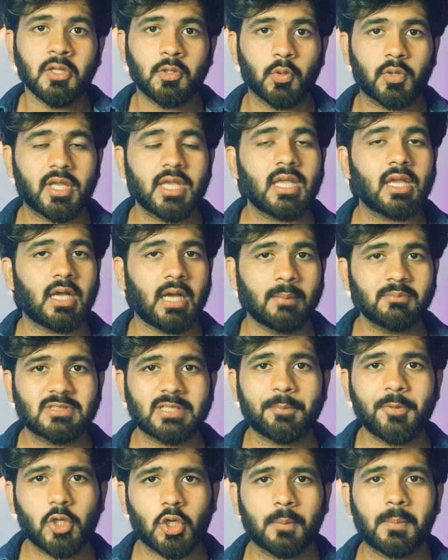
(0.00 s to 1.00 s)
क्योंकि हम
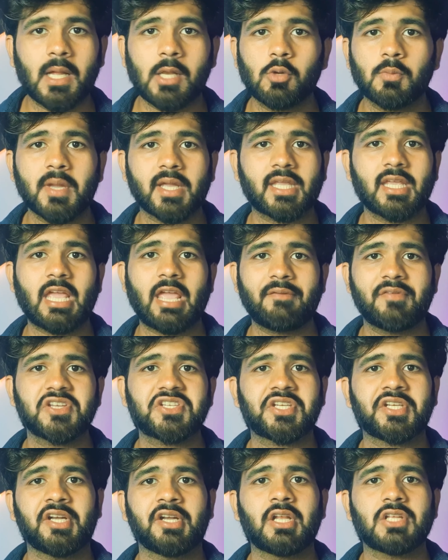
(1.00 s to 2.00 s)
सभी को मालूम है कि
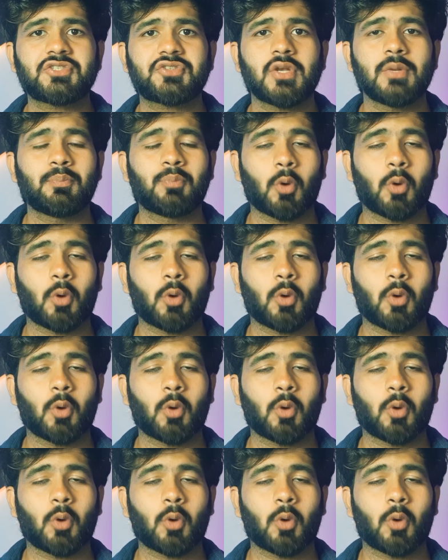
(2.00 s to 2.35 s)
एविएशन इंडस्ट्री